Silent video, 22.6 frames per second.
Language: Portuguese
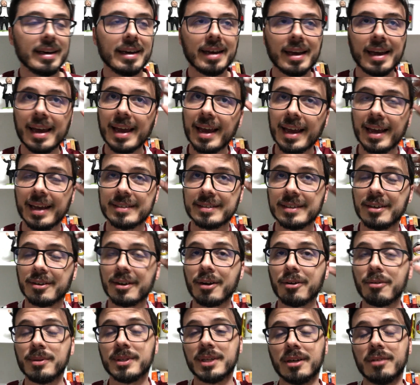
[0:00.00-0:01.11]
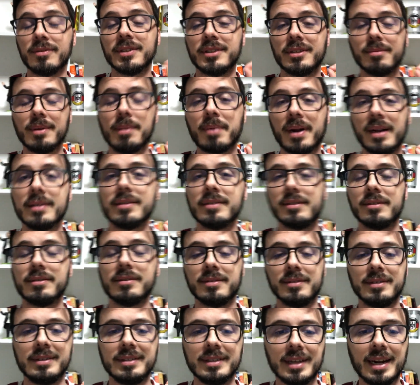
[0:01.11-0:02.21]
é, é, assim, eu quero contar com vocês uma parada
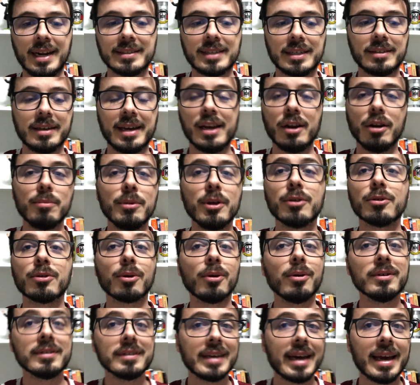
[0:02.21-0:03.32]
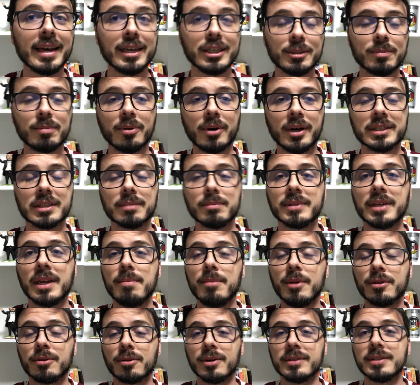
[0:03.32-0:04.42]
engraçada. Ele não me trouxe a resposta, mas ele
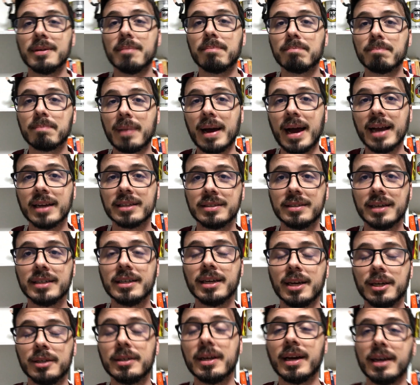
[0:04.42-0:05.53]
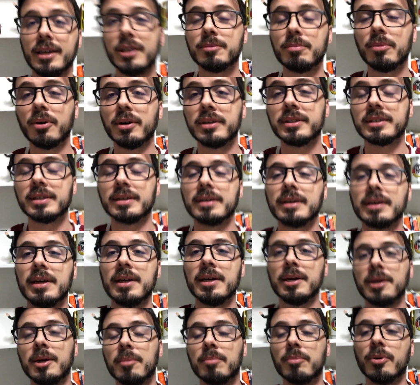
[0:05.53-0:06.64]
me trouxe parte da, da resposta.
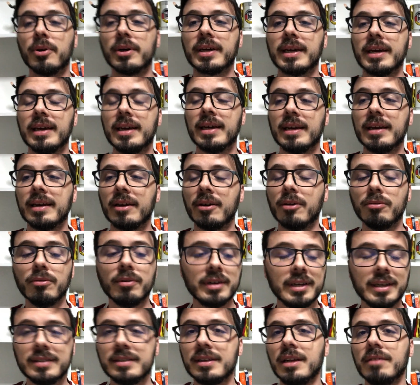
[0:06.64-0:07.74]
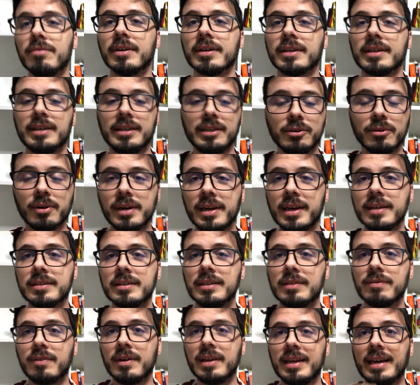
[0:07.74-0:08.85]
Porque eu não li esse livro aqui, eu olhei esse
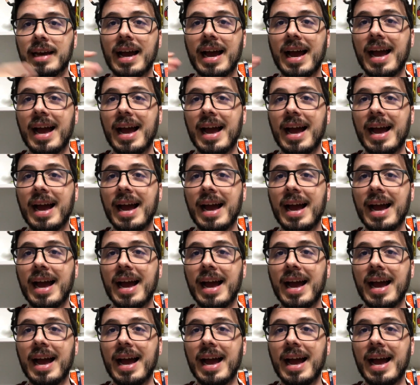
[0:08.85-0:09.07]
assim e falei,